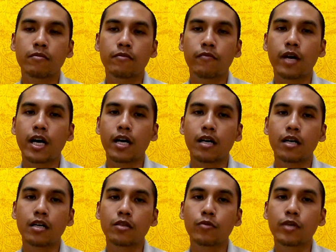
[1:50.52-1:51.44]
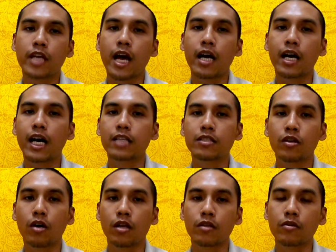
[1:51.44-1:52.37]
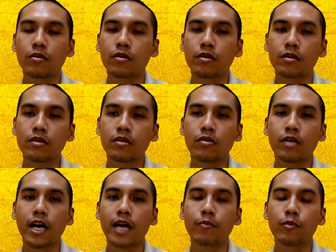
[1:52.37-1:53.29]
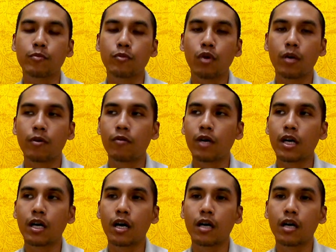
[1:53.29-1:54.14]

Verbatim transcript: ฝ่ายตัวอย่างการสอนของของงานผมด้วย เพราะว่า